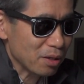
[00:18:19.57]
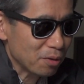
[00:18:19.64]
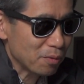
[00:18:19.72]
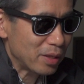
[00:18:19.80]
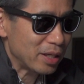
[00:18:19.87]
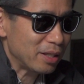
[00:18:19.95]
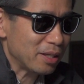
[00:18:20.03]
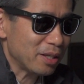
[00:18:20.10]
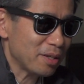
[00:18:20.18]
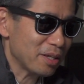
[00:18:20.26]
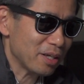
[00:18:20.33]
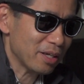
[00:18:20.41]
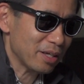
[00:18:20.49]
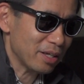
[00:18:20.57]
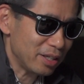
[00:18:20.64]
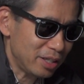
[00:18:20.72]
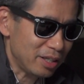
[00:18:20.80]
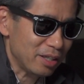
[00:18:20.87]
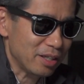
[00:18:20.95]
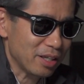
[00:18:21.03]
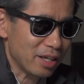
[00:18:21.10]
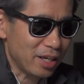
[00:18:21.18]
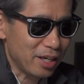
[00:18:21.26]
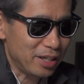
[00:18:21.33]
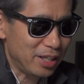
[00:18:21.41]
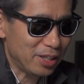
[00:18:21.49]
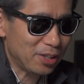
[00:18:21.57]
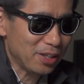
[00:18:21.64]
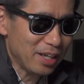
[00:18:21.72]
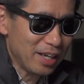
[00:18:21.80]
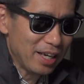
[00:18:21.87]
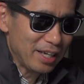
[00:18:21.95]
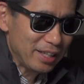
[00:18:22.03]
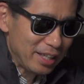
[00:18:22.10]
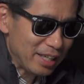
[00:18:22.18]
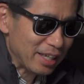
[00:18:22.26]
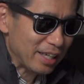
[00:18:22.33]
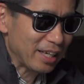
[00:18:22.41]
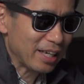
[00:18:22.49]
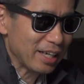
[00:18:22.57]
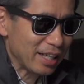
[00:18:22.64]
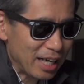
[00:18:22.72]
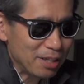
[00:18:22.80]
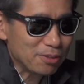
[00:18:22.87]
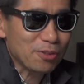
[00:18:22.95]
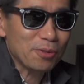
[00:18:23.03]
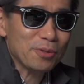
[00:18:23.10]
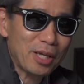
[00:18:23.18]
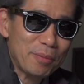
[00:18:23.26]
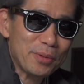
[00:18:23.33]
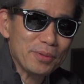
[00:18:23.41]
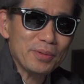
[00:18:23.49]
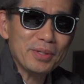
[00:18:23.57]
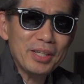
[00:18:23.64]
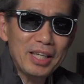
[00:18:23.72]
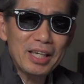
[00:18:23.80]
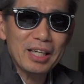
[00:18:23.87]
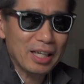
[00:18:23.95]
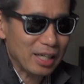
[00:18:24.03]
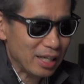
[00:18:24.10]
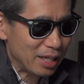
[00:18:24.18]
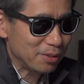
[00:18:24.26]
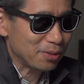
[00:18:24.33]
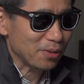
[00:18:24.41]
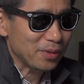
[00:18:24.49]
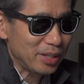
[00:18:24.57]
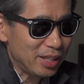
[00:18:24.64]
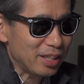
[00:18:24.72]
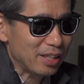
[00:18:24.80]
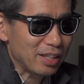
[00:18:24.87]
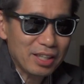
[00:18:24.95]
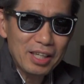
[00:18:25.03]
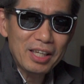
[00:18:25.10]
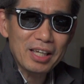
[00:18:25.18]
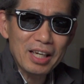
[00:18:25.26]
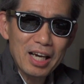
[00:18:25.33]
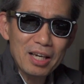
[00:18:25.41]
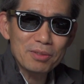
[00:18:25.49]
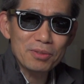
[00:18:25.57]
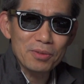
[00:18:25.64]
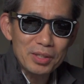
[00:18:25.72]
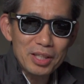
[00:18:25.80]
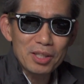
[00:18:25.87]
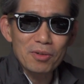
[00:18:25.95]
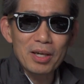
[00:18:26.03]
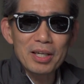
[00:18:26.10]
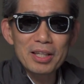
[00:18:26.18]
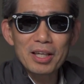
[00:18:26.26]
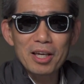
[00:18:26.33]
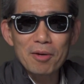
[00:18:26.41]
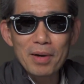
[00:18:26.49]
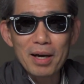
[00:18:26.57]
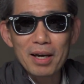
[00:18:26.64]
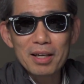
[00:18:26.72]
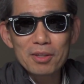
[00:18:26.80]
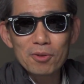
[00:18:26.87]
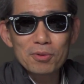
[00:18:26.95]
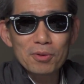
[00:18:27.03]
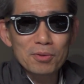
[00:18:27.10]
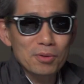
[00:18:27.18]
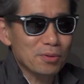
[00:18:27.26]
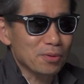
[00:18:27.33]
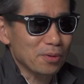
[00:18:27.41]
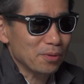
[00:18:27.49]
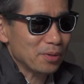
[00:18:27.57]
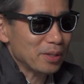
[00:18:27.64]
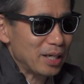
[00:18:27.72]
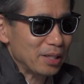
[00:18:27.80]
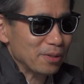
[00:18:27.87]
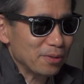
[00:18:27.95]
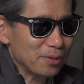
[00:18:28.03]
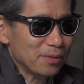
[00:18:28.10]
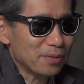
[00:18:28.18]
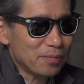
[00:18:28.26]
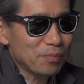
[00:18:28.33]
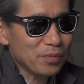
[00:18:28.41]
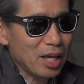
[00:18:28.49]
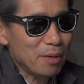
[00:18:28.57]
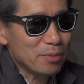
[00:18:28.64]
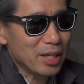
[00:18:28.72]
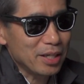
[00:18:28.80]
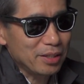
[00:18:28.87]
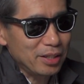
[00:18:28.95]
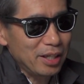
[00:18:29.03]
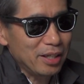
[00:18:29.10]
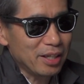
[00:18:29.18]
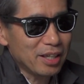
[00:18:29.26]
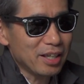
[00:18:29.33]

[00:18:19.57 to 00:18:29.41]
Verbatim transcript: 終わりいい、えー、インアウト W インアウト E インアウト E とかやっていけばどんどんどんどんあのタイムラインに